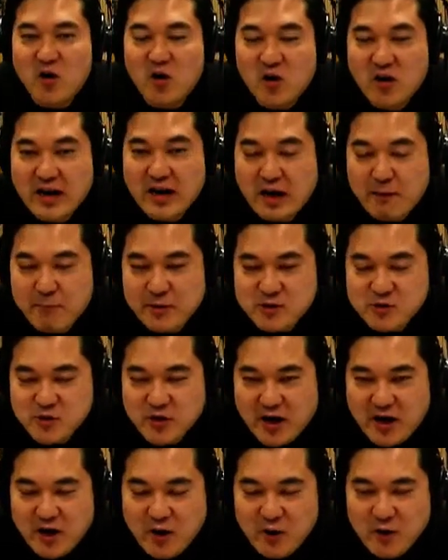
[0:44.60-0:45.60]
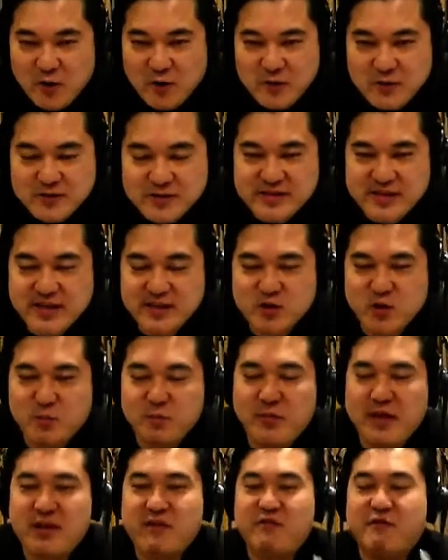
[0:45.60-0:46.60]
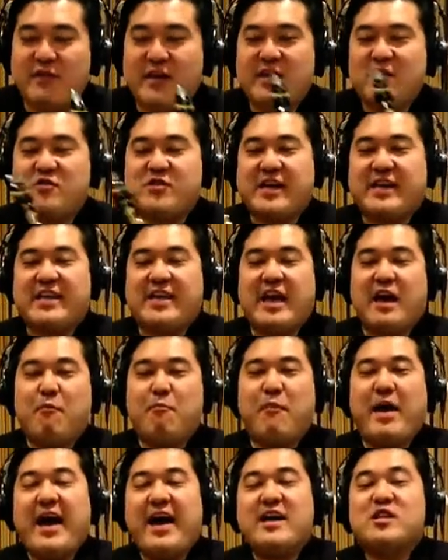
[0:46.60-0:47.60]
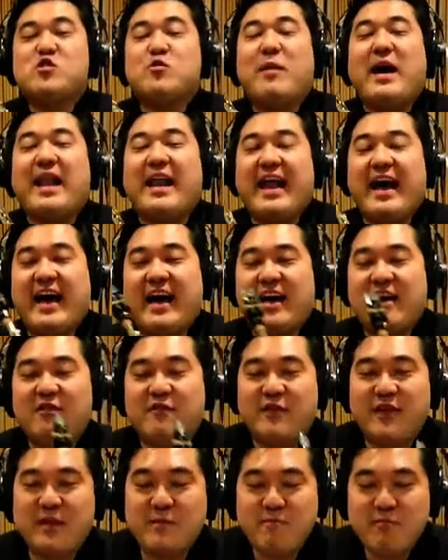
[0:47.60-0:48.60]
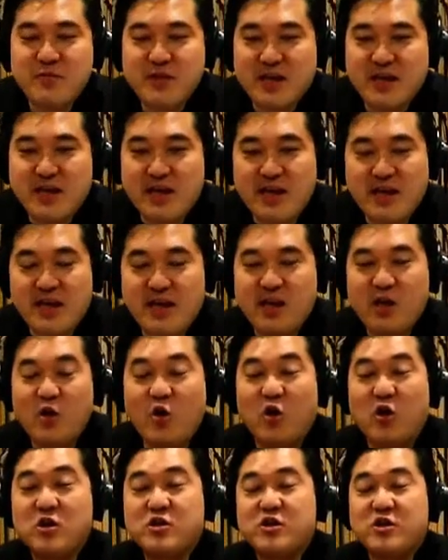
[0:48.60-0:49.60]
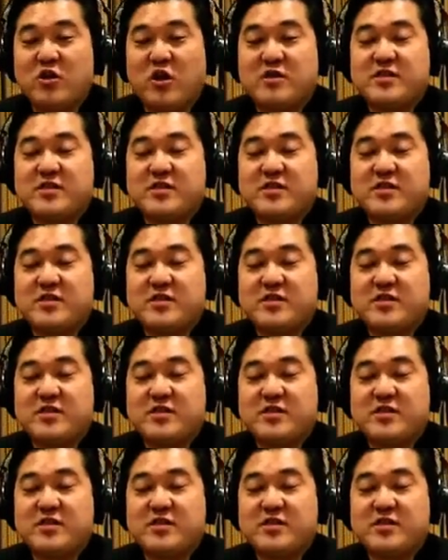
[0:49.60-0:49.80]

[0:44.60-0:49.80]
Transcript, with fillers: Olá pessoal, sejam bem-vindos aqui a mais uma live e hoje nós